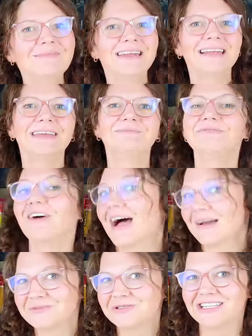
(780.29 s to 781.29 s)
meine Lieben,
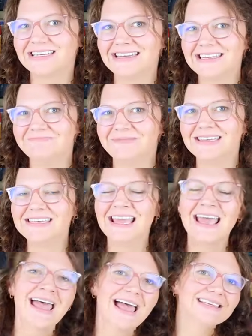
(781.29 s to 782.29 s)
verabschiede ich mich.
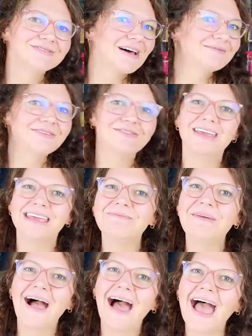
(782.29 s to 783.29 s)
Es war mir wie
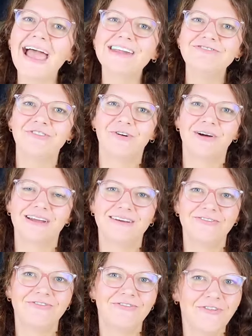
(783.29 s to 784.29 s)
immer eine Freude,
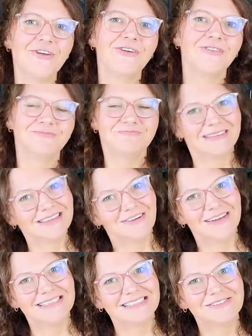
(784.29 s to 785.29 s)
für und mit
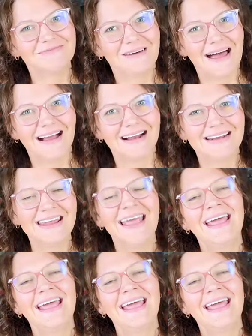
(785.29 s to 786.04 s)
euch zu malen.